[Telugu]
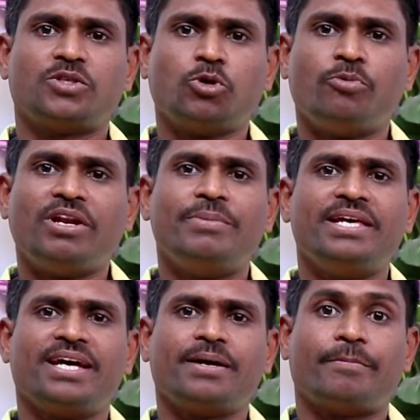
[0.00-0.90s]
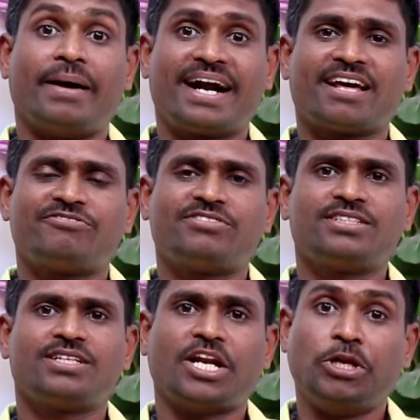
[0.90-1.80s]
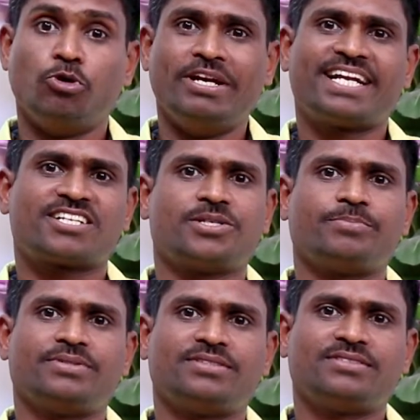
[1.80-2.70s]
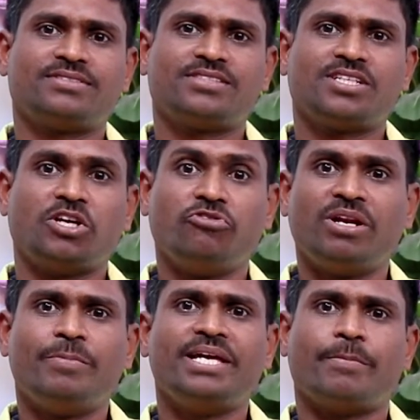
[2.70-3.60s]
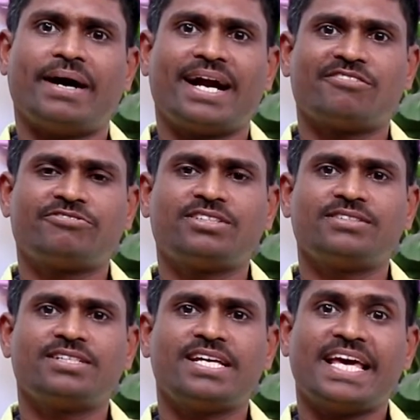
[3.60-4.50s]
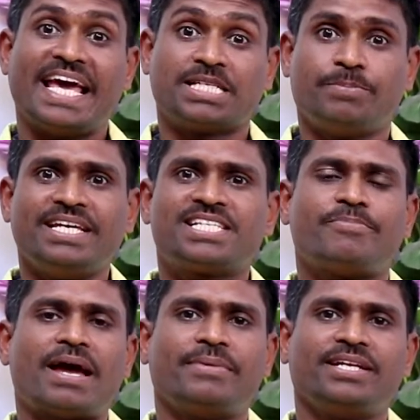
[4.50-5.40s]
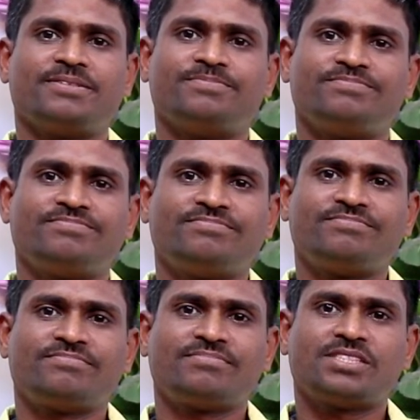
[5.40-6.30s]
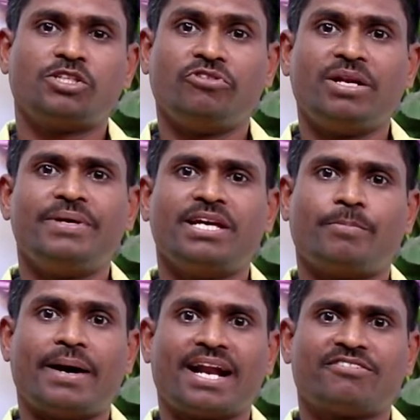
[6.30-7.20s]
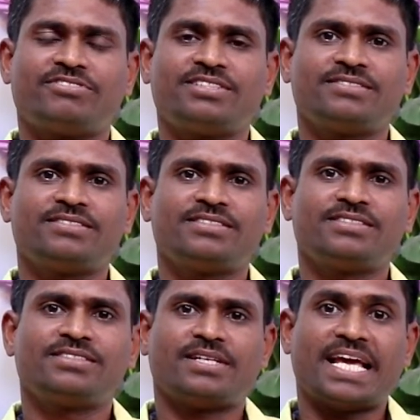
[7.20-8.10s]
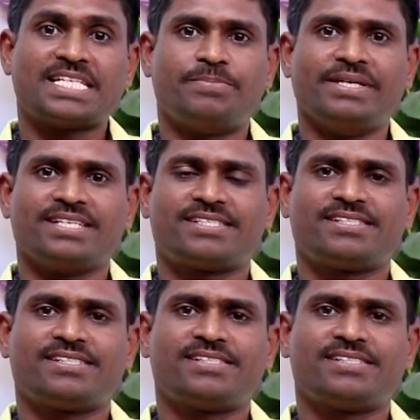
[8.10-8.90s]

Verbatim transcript: యూ విల్ బీ ఎ పార్ట్ ఆఫ్ న్యూ లీడర్షిప్ యూ విల్ బీ ఎ పార్ట్ ఆఫ్ ఎస్బిఎస్ ఫ్యామిలీ యూ విల్ బీ ఎ పార్ట్ ఆఫ్ ఎస్బిఎస్